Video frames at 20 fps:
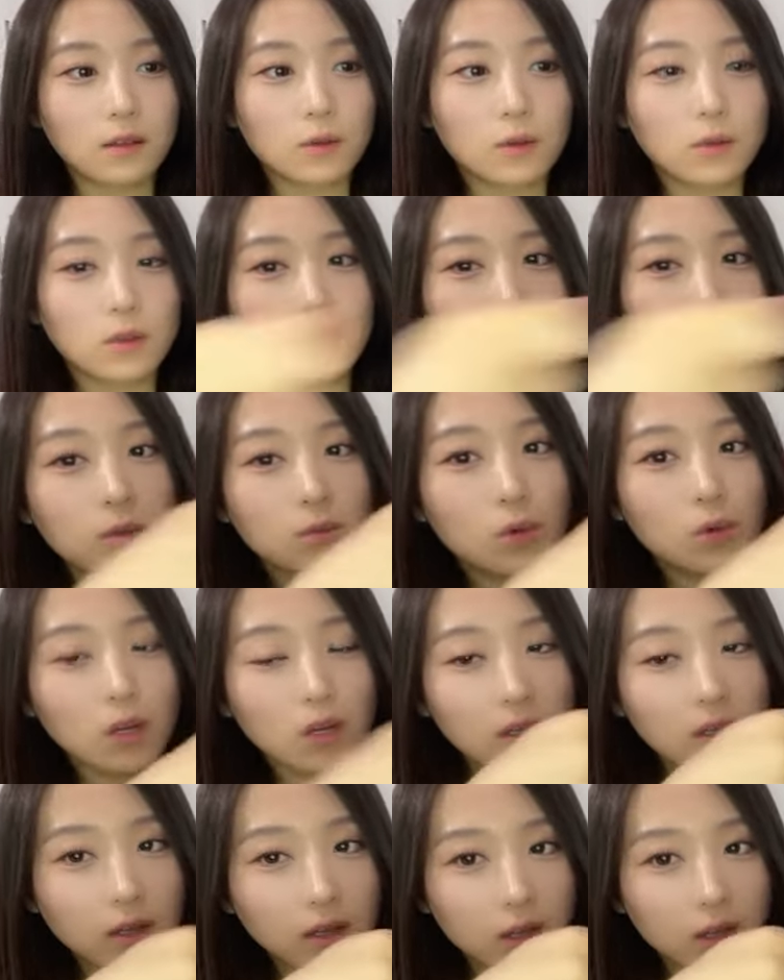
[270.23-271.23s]
こっちにもあ
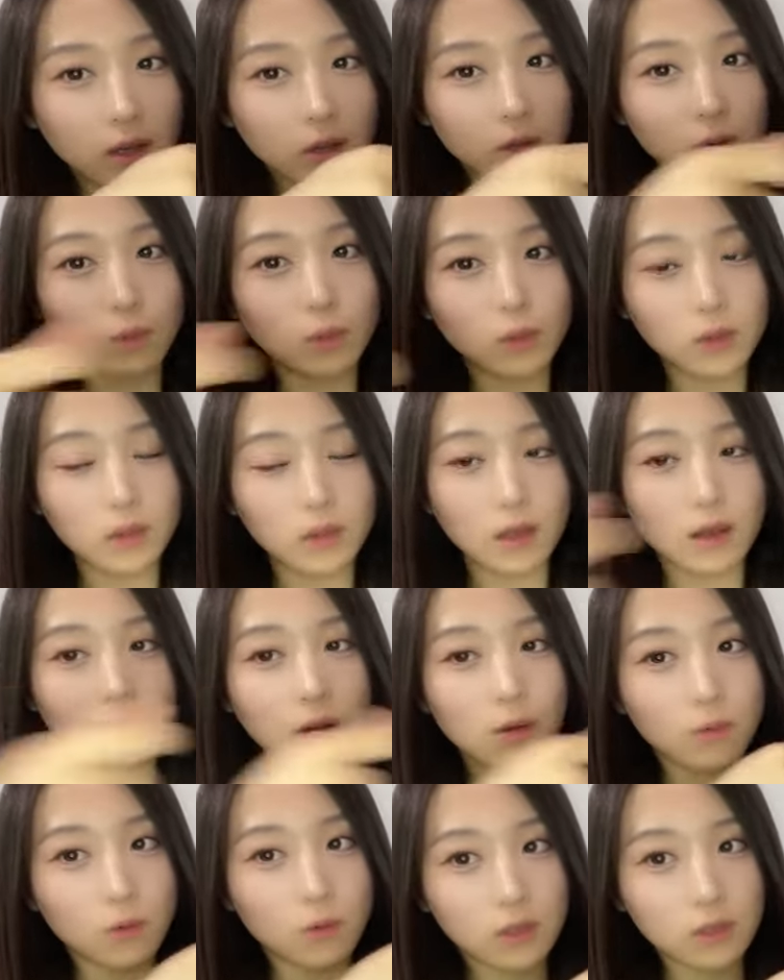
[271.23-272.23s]
げなきゃと思って
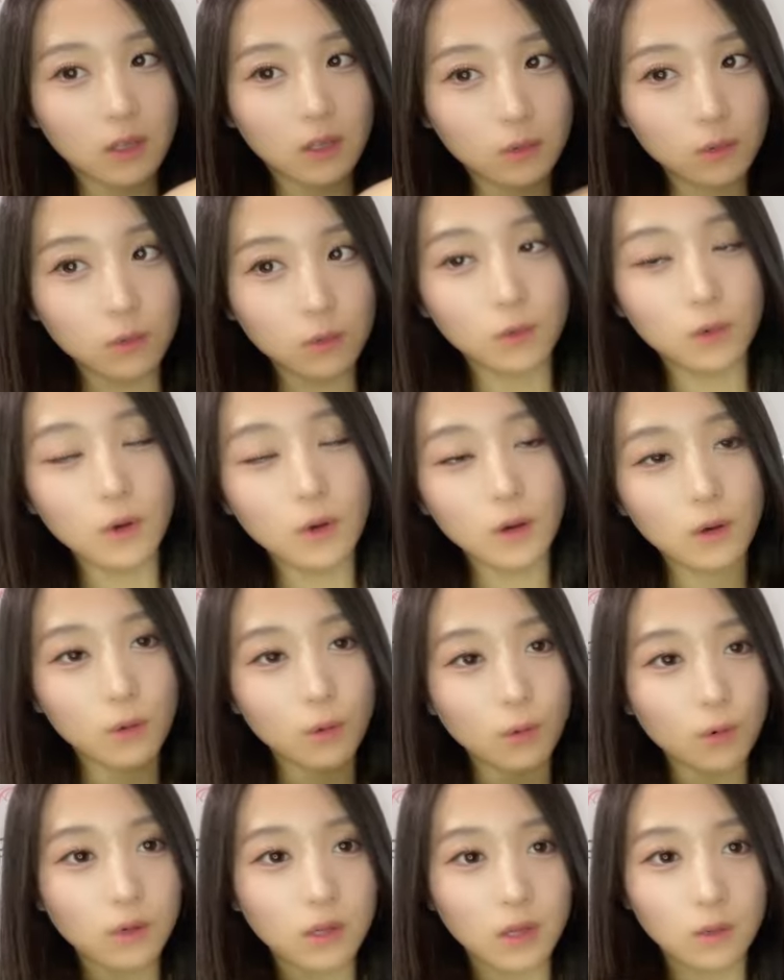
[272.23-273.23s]
格下の
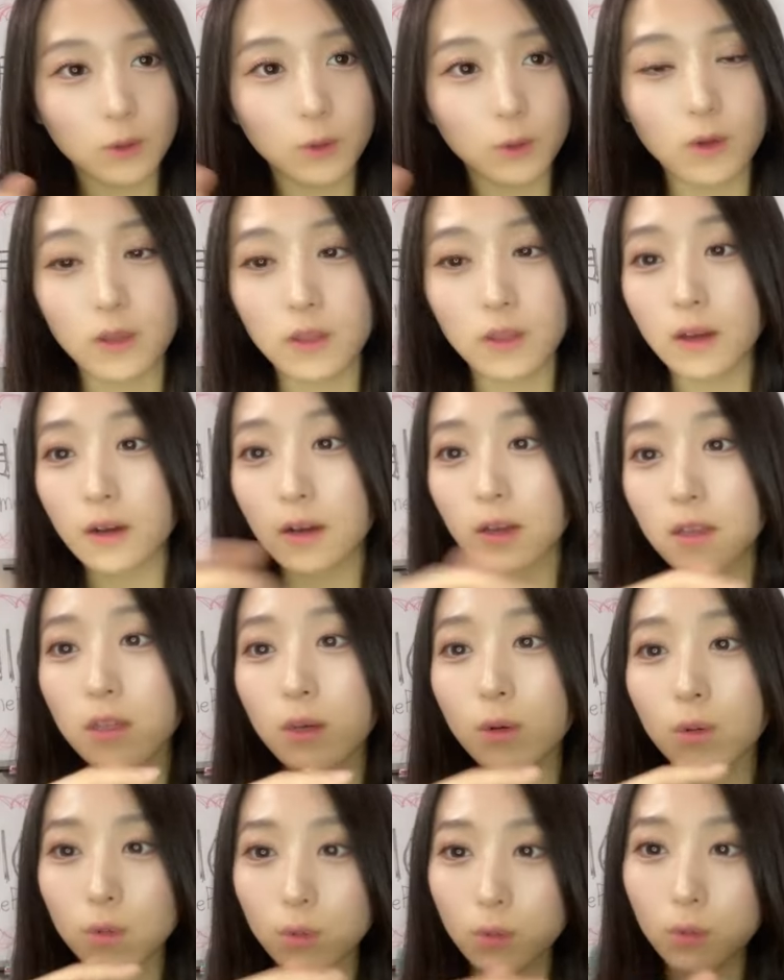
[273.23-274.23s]
狼とかにあげ
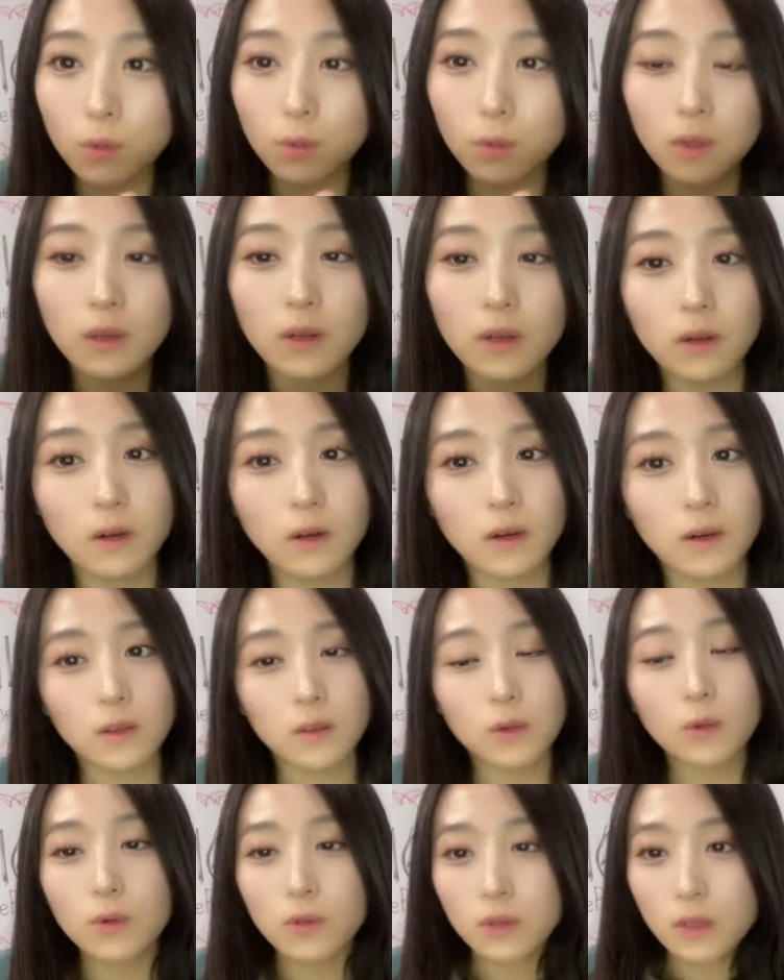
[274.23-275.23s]
ちゃうとなんか
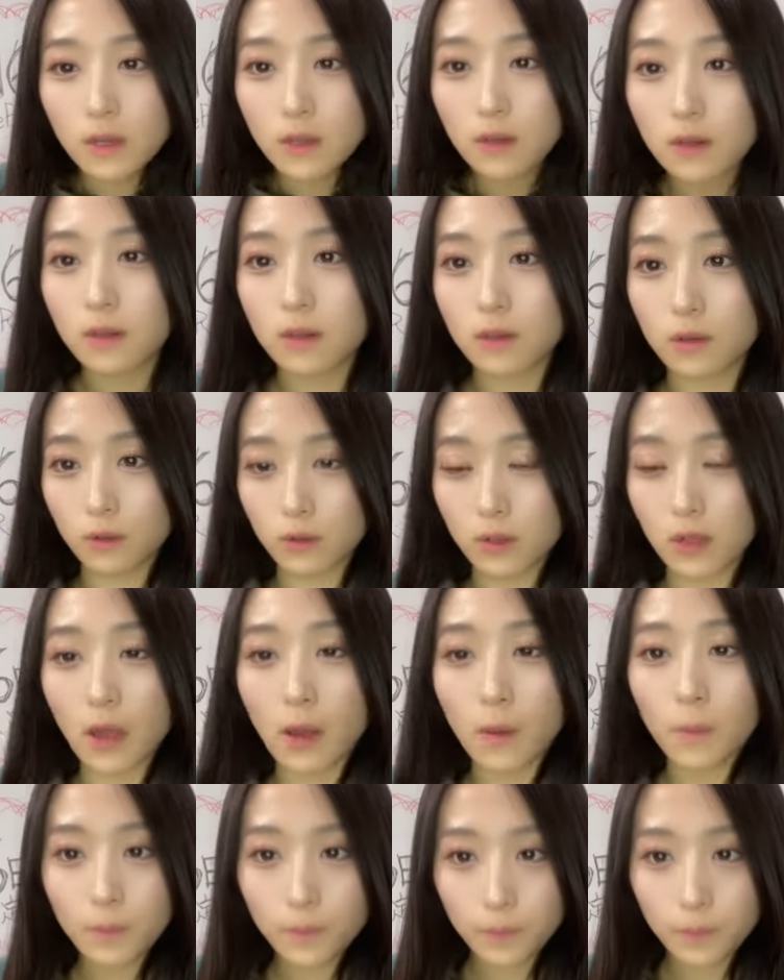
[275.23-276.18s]
良くないらしくて